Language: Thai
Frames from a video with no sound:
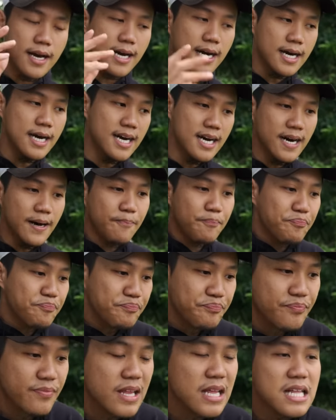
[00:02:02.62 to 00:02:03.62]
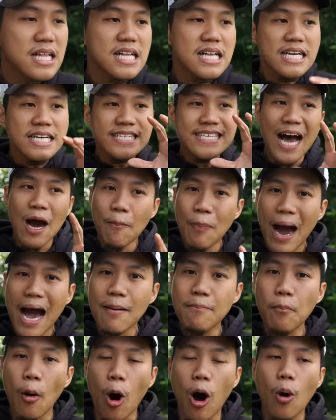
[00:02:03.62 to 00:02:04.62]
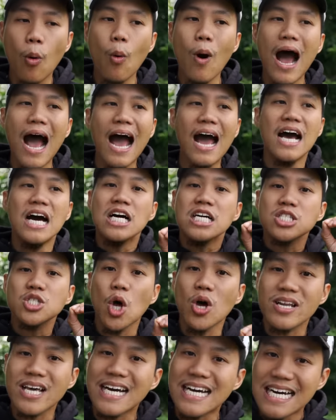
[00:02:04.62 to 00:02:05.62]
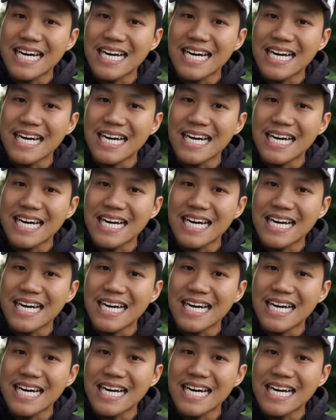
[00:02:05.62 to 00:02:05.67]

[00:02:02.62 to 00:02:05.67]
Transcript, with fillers: คือชาวบ้านบอกว่าตอนกลา